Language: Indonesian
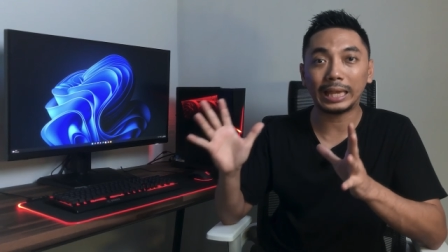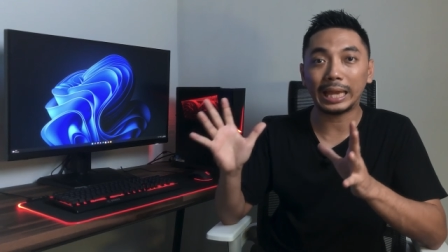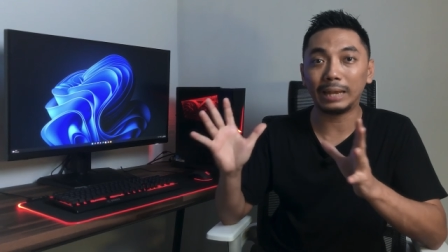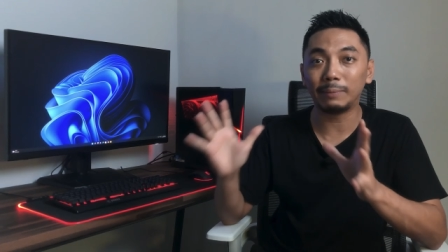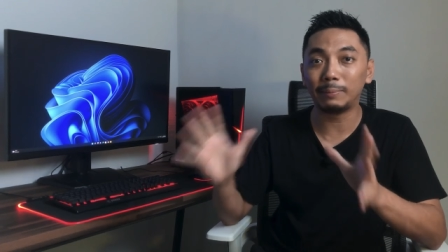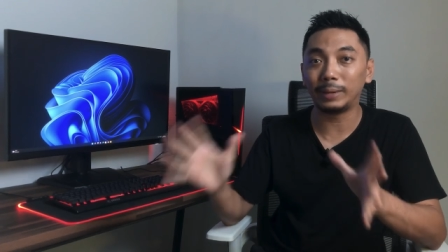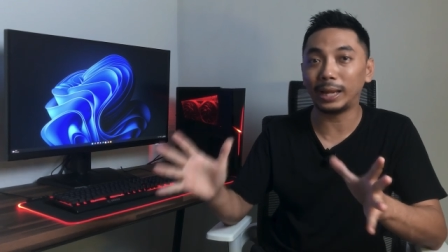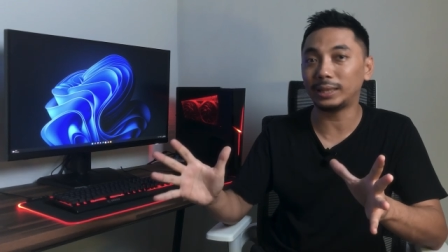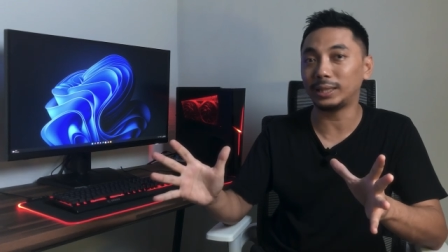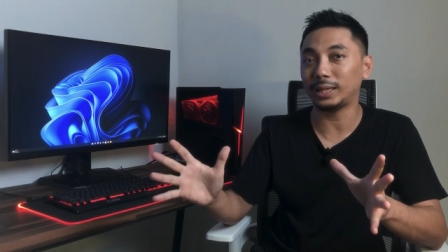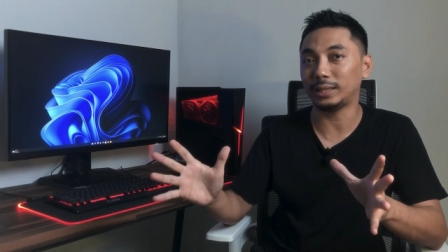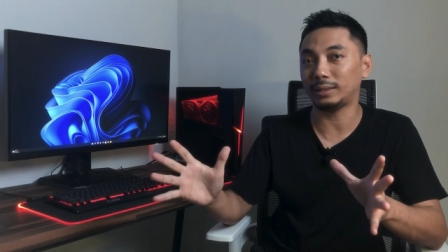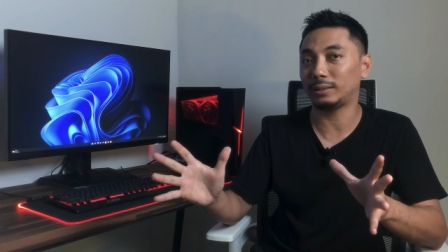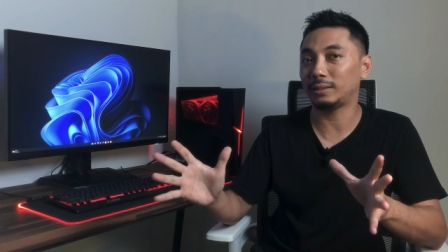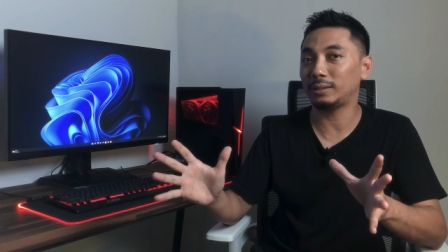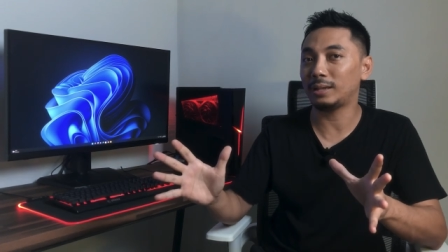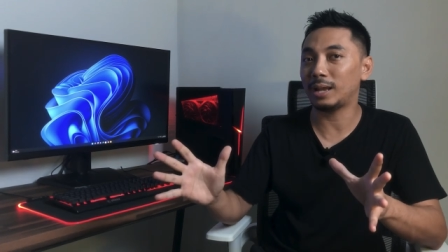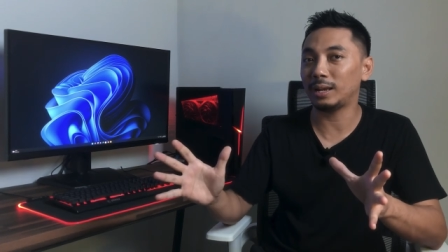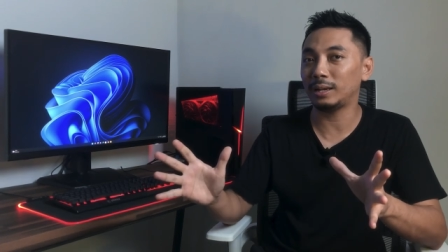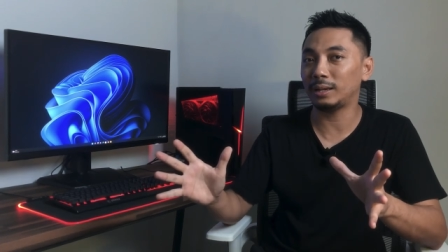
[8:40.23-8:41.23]
calibrated
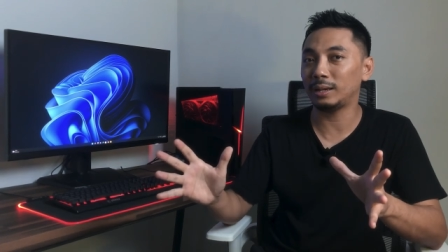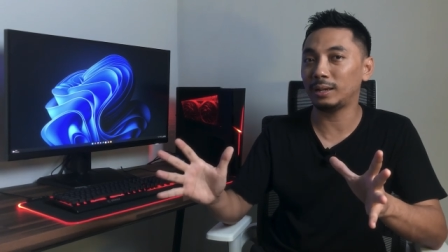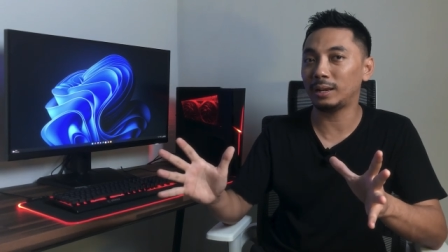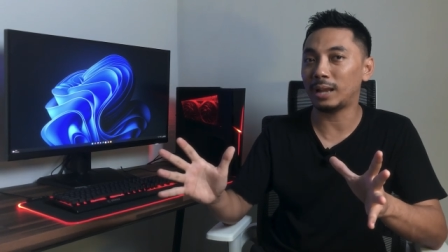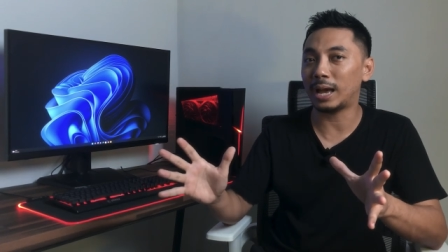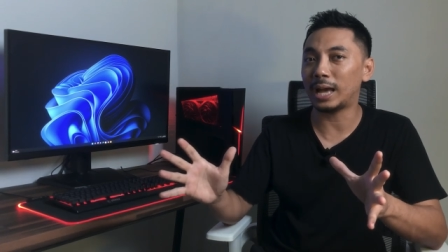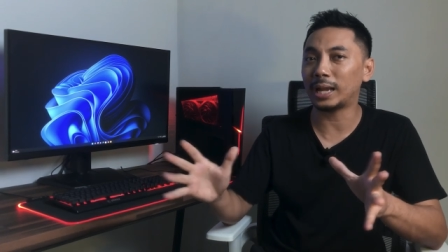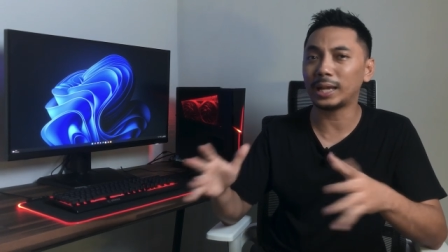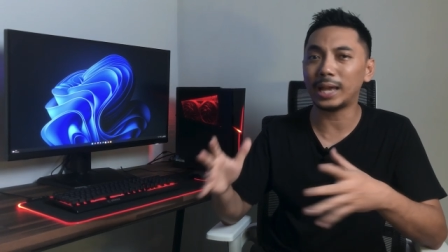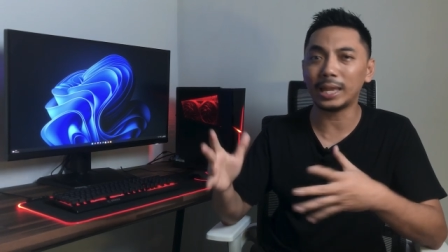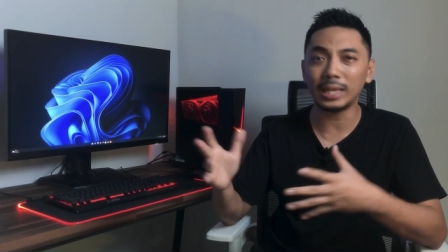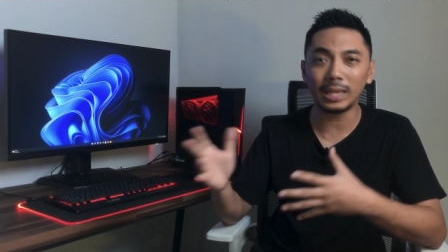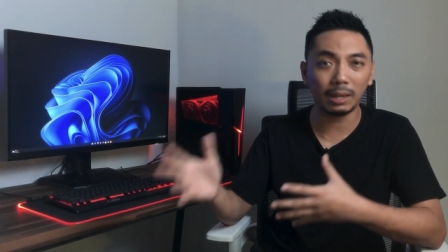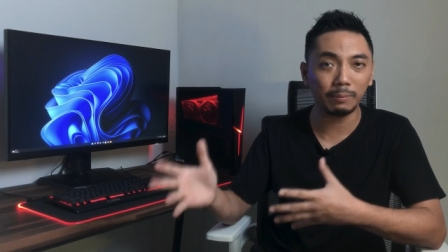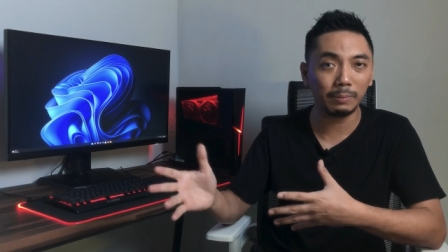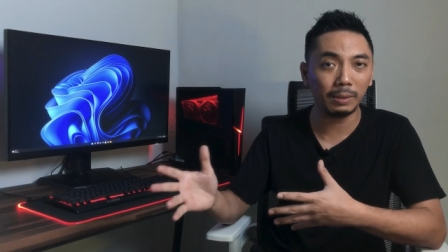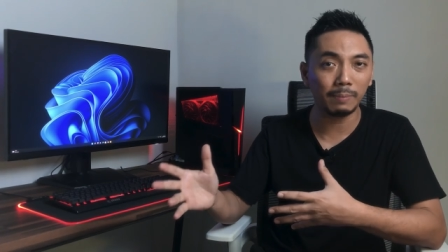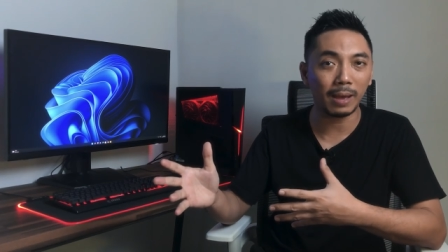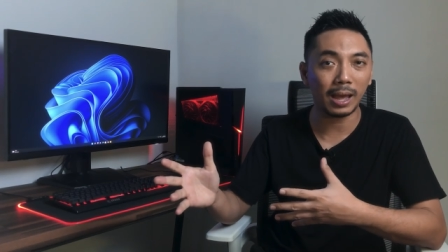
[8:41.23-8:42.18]
dan harganya lebih